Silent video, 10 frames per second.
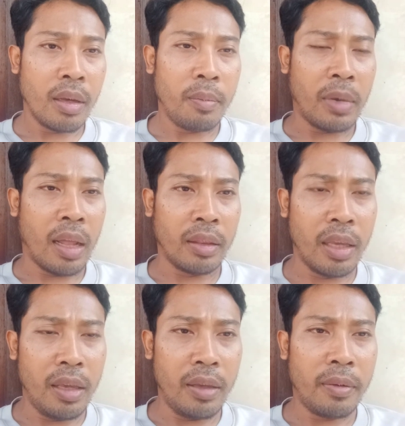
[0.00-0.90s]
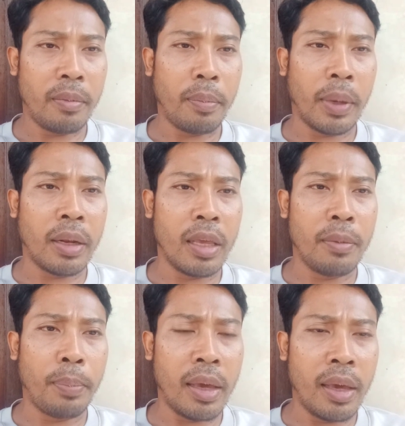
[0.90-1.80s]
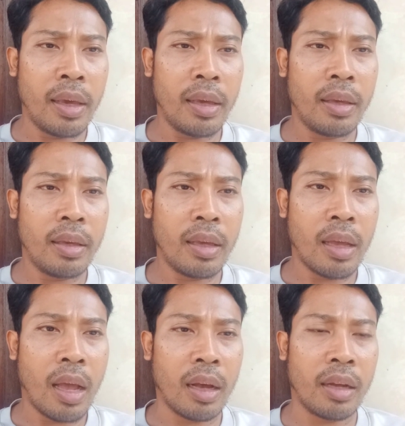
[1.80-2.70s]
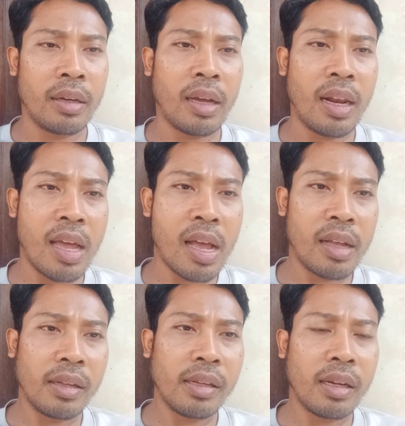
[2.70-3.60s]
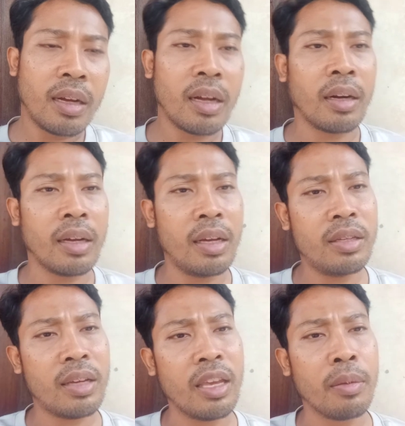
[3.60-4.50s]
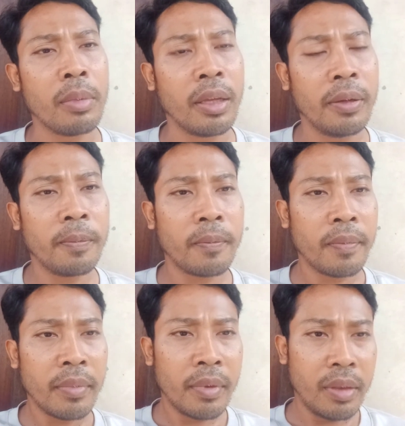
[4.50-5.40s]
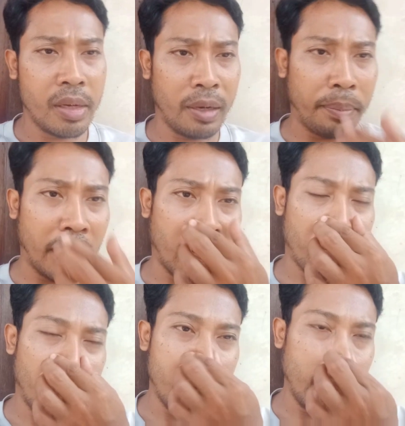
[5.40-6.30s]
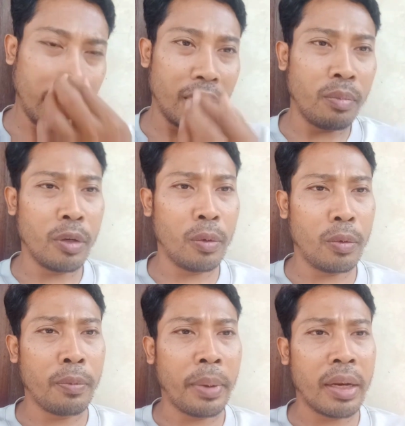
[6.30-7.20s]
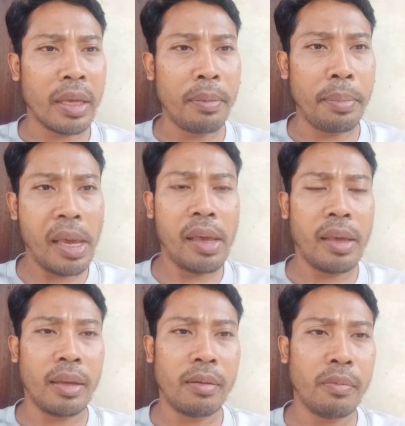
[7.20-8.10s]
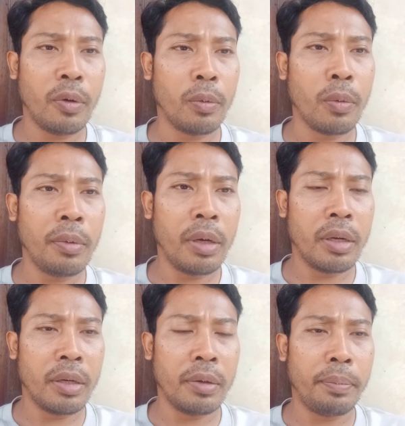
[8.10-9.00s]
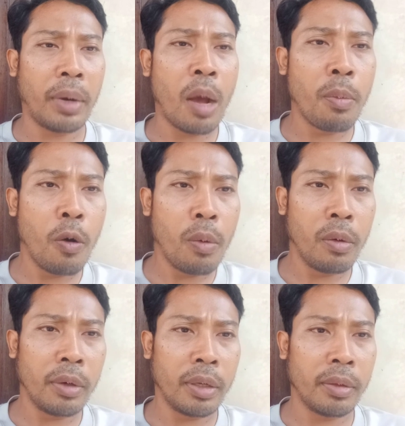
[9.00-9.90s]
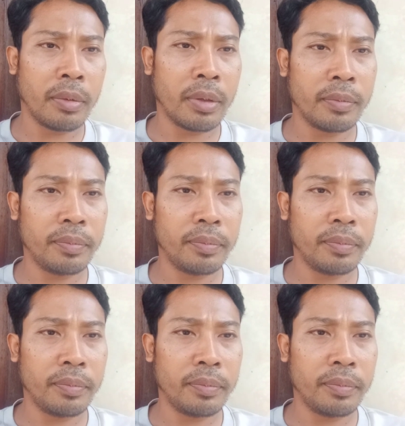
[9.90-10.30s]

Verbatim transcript: Berarti PDIP akan kalah karena Caimin dengan PKB-nya tidak mendukung PDIP, mendukung uh, Prabowo gitu kan.